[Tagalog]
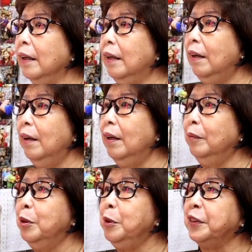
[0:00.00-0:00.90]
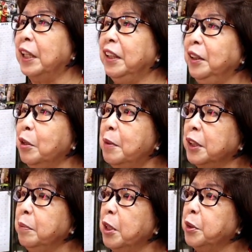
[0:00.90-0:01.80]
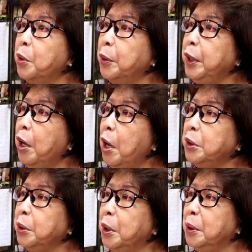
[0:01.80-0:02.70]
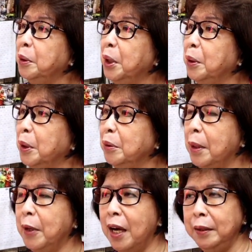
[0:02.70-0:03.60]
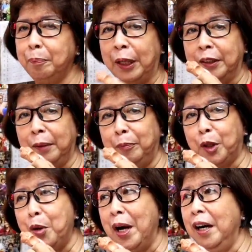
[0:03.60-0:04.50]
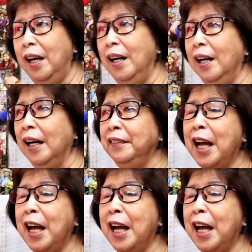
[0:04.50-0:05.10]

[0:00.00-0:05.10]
Oh. Pumunta dito, Maxima, sorry ha, ah, kasi ganun, ganun, ganun. Sabi, ay, effective to ha. Ah.